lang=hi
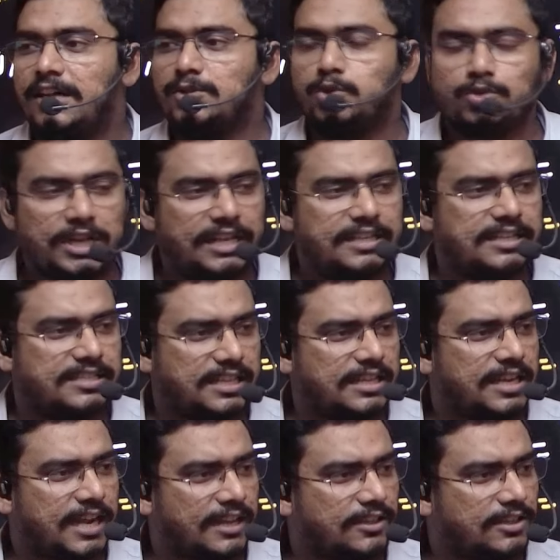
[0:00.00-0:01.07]
धुंधला जैसा
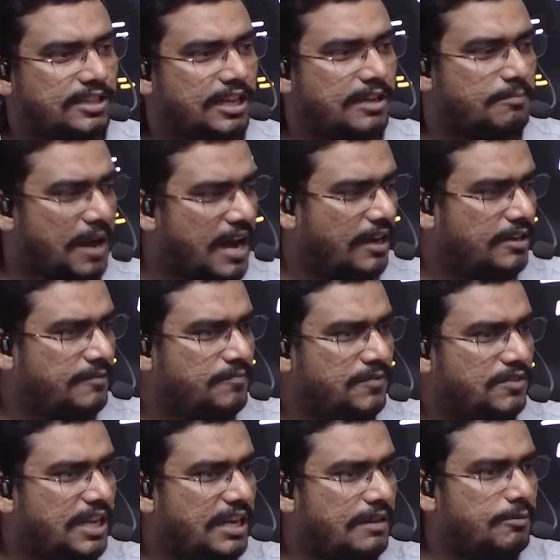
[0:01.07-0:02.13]
दिखाई देता है बाहर
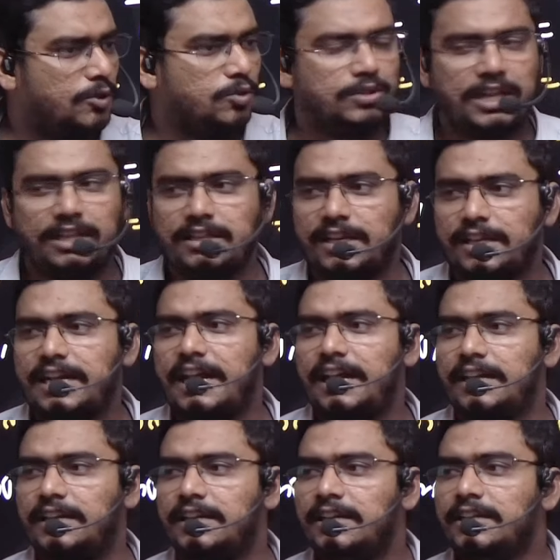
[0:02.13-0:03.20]
देखने पर धुंधला दिखाई का
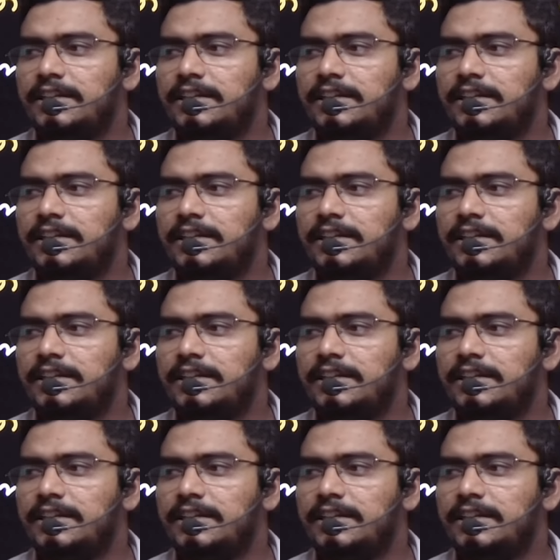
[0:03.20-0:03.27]
है